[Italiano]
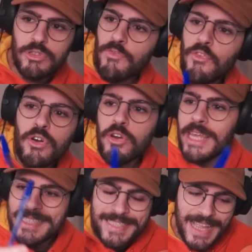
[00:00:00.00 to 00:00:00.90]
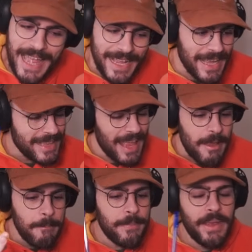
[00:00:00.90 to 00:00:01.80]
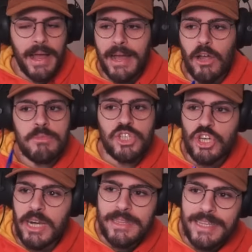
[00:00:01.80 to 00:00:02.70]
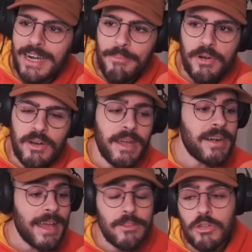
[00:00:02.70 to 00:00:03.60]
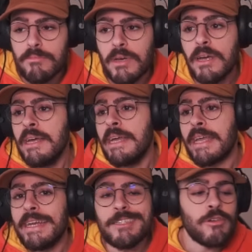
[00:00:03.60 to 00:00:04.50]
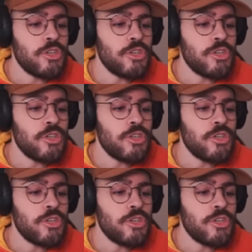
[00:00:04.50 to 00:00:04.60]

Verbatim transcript: furono gli astechi ai tempi a cominciare a dire la parola random che ne so,